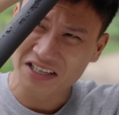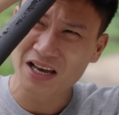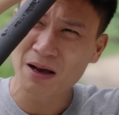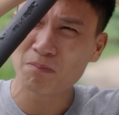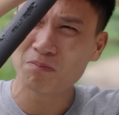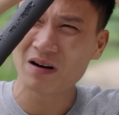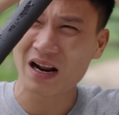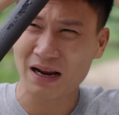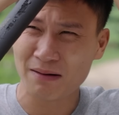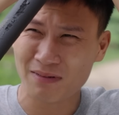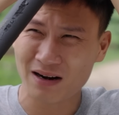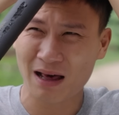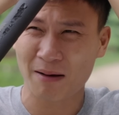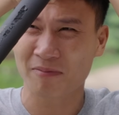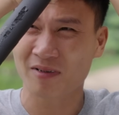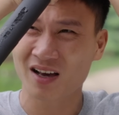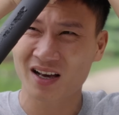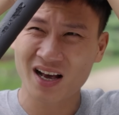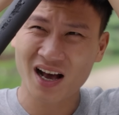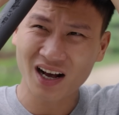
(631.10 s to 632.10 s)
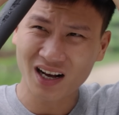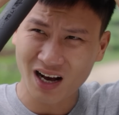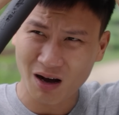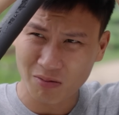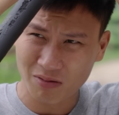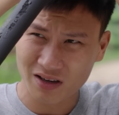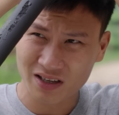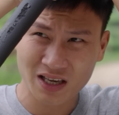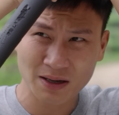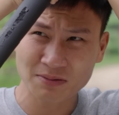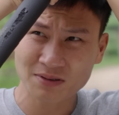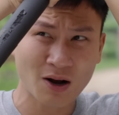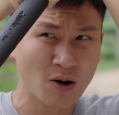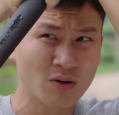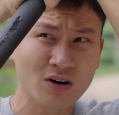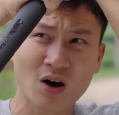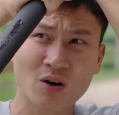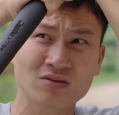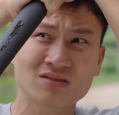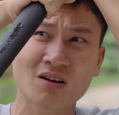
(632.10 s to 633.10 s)
Kiếp này mà làm người khác khóc kiếp
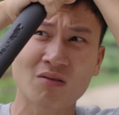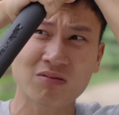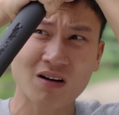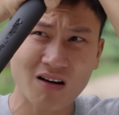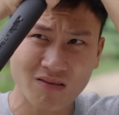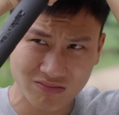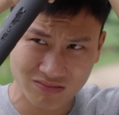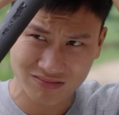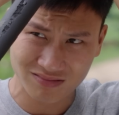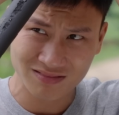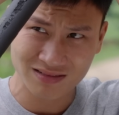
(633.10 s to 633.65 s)
sau đầu chọc lóc